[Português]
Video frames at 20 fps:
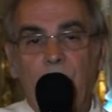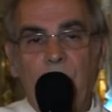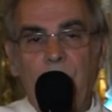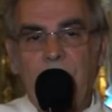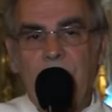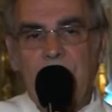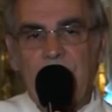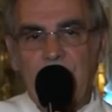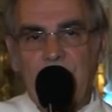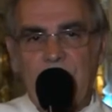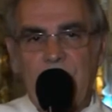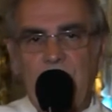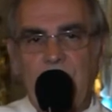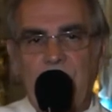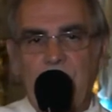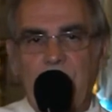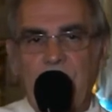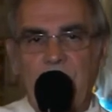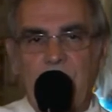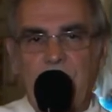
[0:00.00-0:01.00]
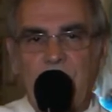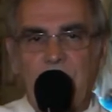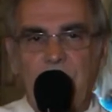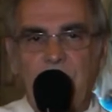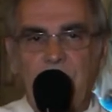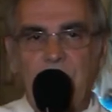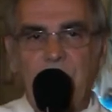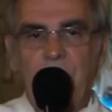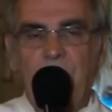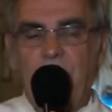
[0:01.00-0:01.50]
muita gente, porque
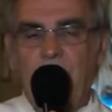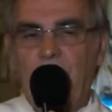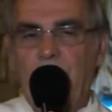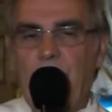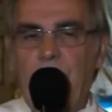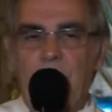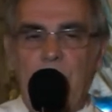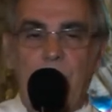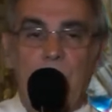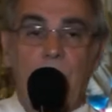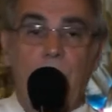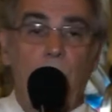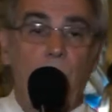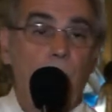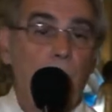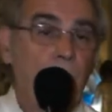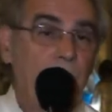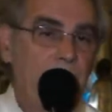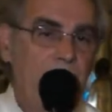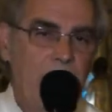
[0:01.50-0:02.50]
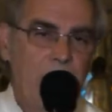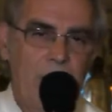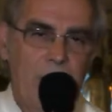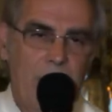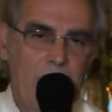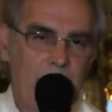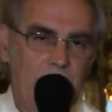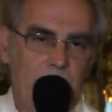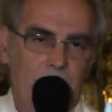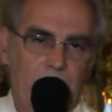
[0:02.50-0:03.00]
Jesus não era uma pessoa
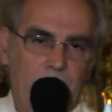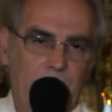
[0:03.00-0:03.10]
única.